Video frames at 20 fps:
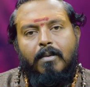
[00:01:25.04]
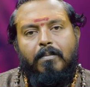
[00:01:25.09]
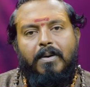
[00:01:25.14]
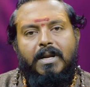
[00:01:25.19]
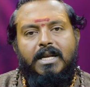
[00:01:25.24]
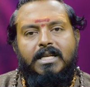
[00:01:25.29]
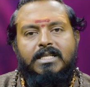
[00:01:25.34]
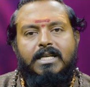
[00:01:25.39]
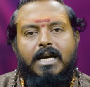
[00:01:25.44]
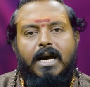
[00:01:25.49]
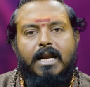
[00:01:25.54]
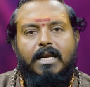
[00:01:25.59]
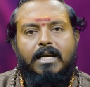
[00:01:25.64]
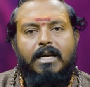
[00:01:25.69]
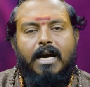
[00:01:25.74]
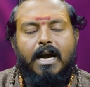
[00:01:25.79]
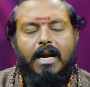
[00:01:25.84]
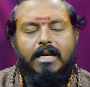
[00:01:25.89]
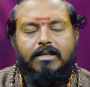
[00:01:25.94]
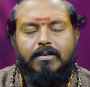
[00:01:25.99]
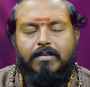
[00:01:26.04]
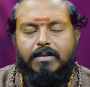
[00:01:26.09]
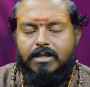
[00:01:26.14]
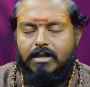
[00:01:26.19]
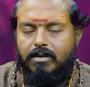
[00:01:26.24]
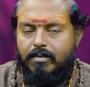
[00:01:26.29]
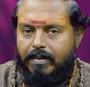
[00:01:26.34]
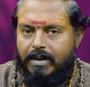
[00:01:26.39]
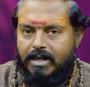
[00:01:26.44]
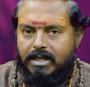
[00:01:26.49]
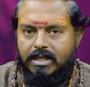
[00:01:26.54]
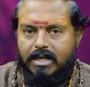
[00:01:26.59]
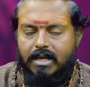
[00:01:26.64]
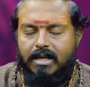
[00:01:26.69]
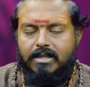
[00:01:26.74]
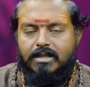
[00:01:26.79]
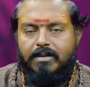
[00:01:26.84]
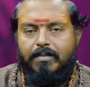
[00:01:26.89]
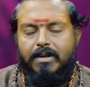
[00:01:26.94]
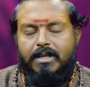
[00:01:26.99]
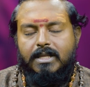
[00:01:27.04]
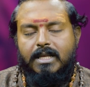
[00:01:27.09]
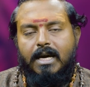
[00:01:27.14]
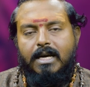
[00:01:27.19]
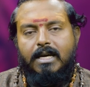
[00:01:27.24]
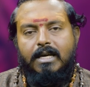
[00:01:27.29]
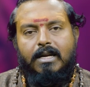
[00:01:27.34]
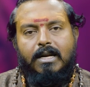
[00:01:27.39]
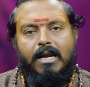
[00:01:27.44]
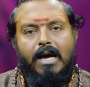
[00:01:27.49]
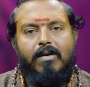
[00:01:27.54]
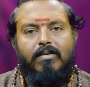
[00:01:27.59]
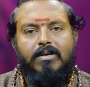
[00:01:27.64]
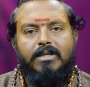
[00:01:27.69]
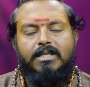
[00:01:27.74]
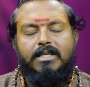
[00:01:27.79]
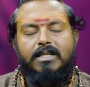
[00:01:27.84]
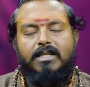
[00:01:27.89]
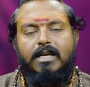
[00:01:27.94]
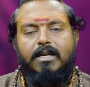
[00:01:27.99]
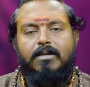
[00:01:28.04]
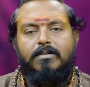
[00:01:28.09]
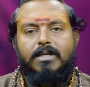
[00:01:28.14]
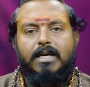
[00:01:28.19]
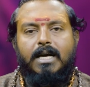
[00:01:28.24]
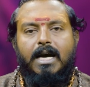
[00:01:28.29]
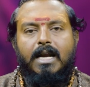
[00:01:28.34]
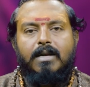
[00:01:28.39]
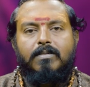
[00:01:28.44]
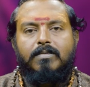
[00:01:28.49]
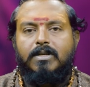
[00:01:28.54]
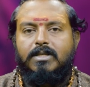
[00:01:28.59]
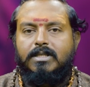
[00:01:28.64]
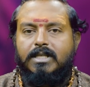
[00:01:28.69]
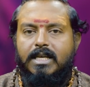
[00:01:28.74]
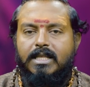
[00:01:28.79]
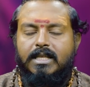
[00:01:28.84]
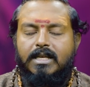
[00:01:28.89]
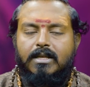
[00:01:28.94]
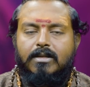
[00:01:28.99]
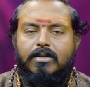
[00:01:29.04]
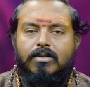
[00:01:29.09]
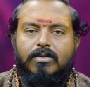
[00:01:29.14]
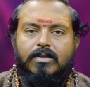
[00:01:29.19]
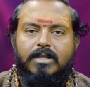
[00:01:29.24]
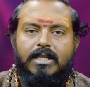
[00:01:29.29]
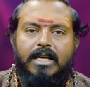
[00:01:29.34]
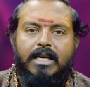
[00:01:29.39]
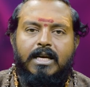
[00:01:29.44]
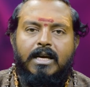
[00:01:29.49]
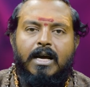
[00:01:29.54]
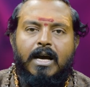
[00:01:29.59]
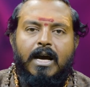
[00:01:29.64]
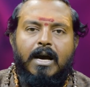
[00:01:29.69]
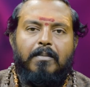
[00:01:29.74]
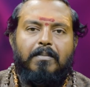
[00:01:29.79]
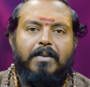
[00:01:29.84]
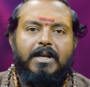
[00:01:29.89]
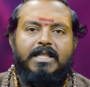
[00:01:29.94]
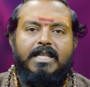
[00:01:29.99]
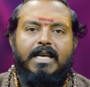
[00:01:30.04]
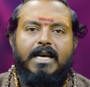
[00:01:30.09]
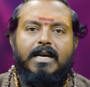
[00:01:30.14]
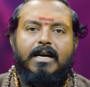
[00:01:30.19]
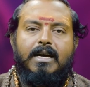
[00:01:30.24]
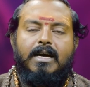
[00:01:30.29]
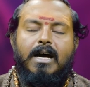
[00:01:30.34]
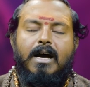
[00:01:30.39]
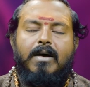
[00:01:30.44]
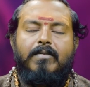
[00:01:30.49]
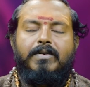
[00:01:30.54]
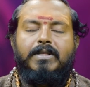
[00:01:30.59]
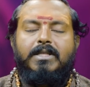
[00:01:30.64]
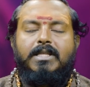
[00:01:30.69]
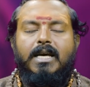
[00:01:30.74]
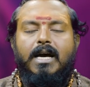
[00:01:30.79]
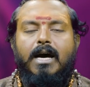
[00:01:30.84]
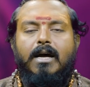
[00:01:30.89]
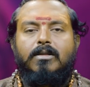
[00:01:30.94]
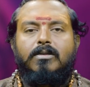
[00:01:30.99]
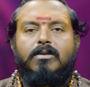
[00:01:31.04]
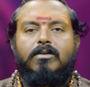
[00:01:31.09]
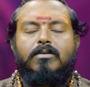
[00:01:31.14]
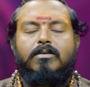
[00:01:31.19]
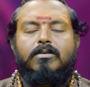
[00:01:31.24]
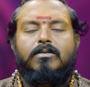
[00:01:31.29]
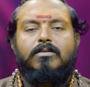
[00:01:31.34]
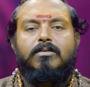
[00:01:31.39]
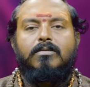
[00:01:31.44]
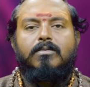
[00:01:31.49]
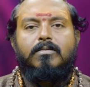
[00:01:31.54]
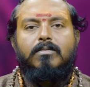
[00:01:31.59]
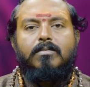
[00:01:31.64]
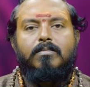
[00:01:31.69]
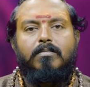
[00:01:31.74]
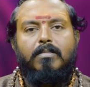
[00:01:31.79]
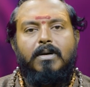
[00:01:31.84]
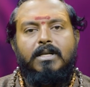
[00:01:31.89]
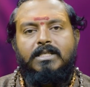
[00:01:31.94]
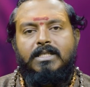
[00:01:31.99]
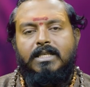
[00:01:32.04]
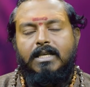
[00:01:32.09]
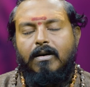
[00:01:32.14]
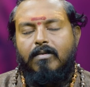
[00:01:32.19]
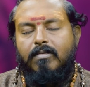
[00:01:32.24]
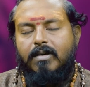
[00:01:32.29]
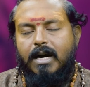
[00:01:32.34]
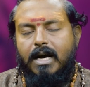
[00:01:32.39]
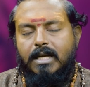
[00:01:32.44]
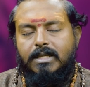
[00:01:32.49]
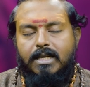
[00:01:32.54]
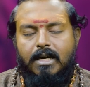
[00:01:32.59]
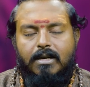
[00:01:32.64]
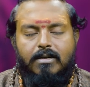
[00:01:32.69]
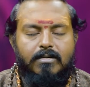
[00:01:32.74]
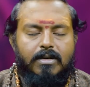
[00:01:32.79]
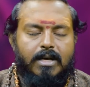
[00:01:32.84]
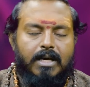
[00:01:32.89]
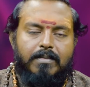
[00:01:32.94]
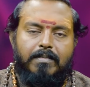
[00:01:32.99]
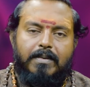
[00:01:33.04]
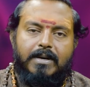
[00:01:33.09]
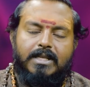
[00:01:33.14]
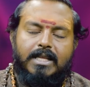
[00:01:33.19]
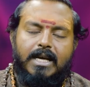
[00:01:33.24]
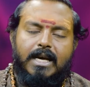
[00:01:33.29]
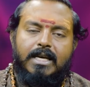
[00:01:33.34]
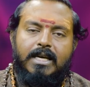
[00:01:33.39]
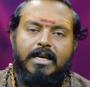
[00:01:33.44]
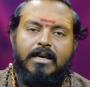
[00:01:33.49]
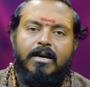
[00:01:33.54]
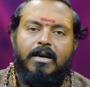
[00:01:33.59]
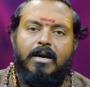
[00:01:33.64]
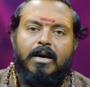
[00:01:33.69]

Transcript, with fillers: పరిష్కారం కాని సమస్యలు పరిష్కరించబడతాయి రావలసిన ధనం సకాలంలో చేతికందుతుంది ప్రత్యేకంగా విద్యార్థులకు మంచి అవకాశాలు ఏర్పడతాయి